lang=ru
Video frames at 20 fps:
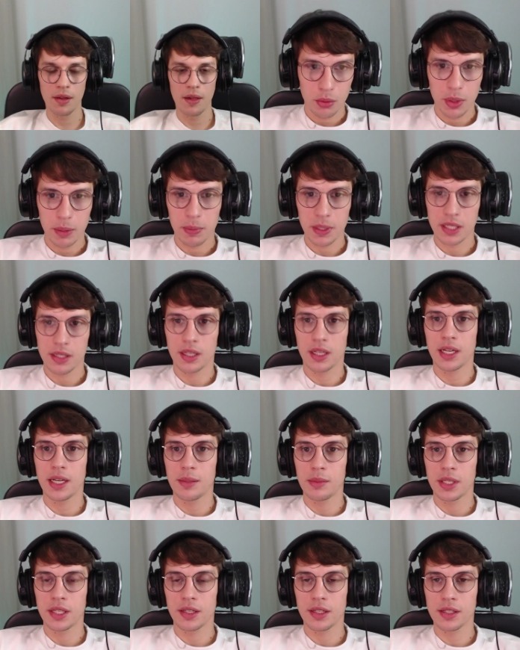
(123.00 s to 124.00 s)

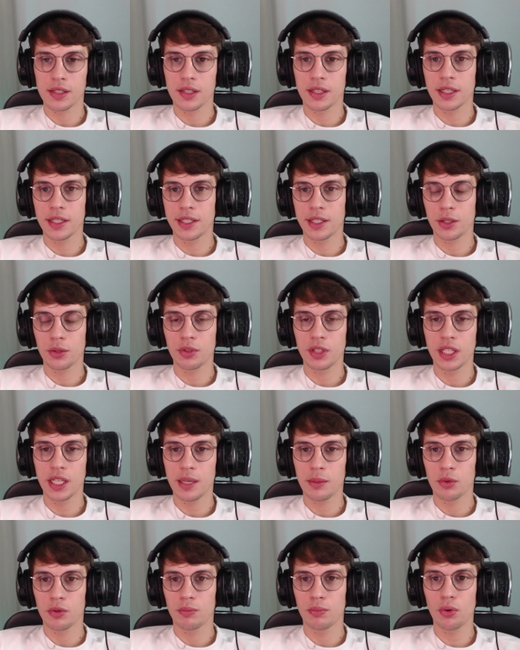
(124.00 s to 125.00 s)
Постараемся раскрыть эту
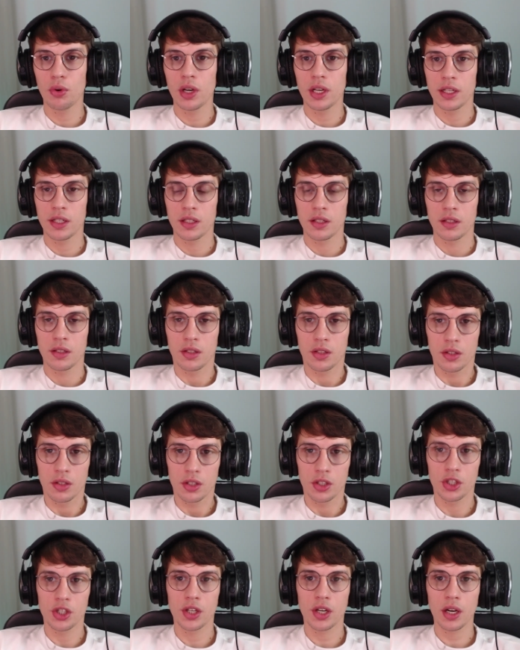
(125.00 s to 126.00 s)
тему более
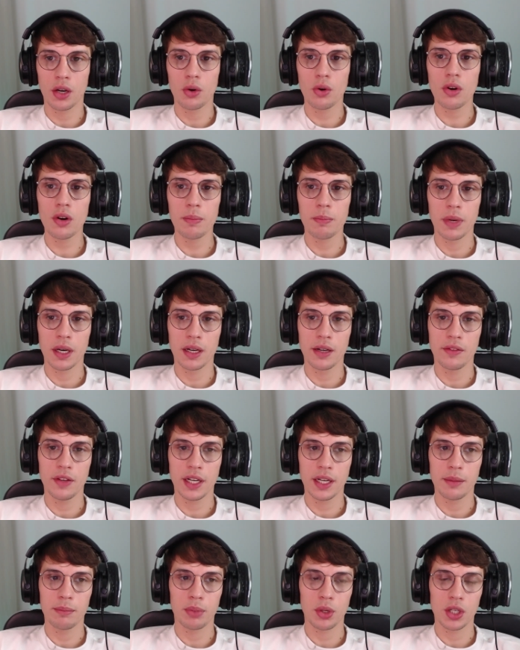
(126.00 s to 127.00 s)
широко,
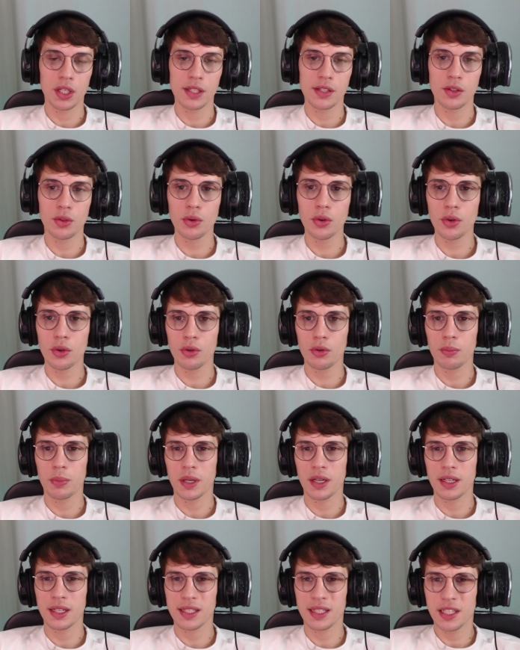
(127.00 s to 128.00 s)
поговорим про историю,
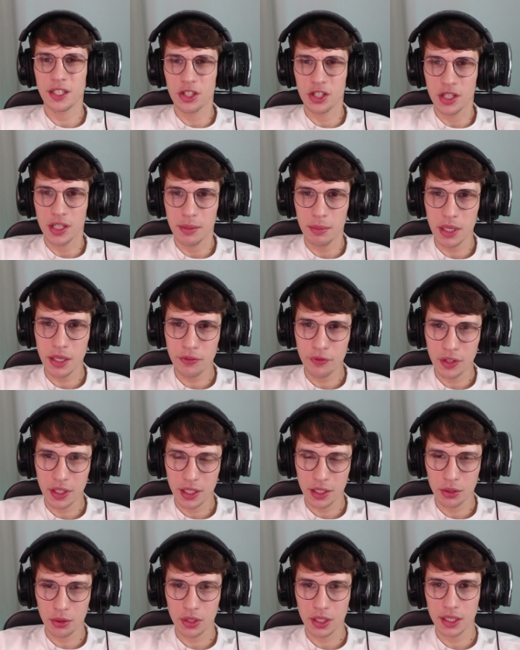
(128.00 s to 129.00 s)
про различные мифы,
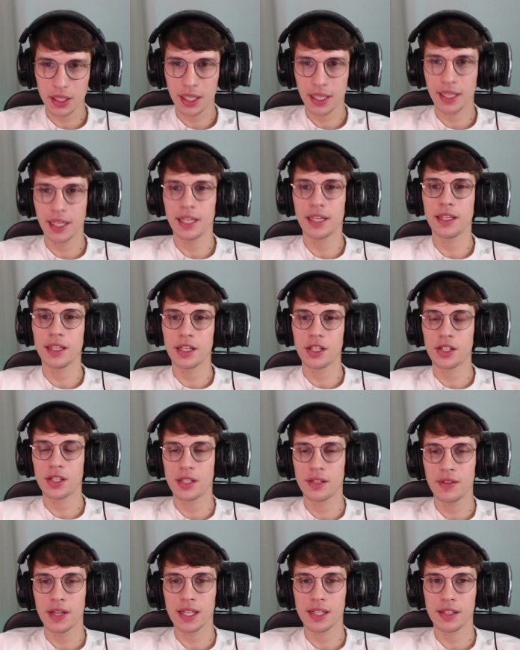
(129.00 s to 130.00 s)
которые так или иначе
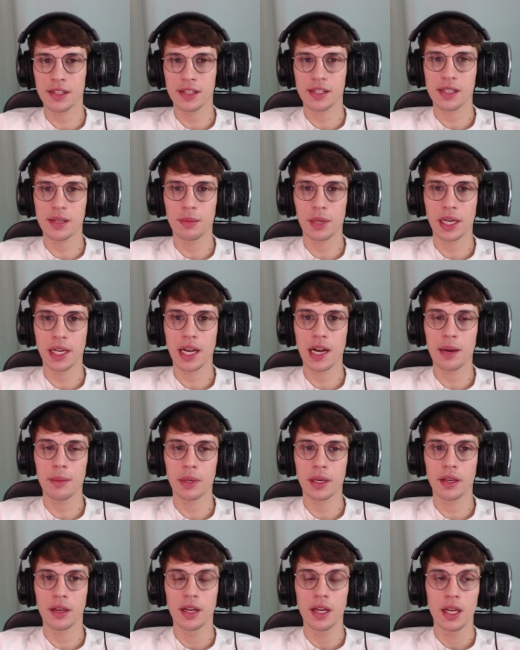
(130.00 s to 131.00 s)
связаны с
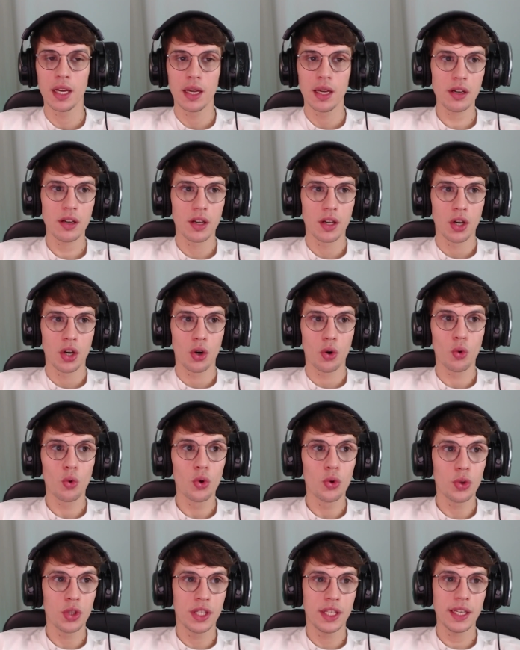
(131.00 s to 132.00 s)
амальгамой. У
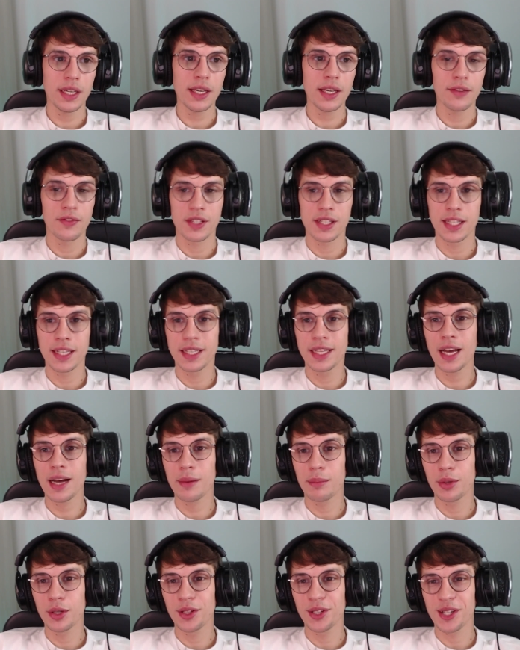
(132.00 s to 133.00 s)
людей всегда
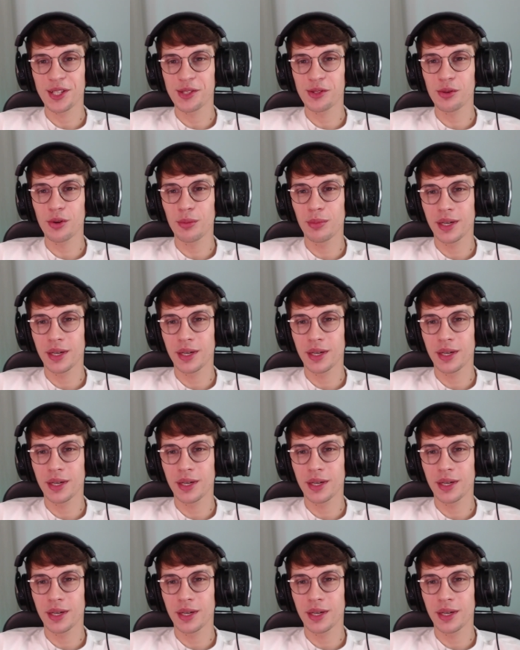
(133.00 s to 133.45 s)
было особое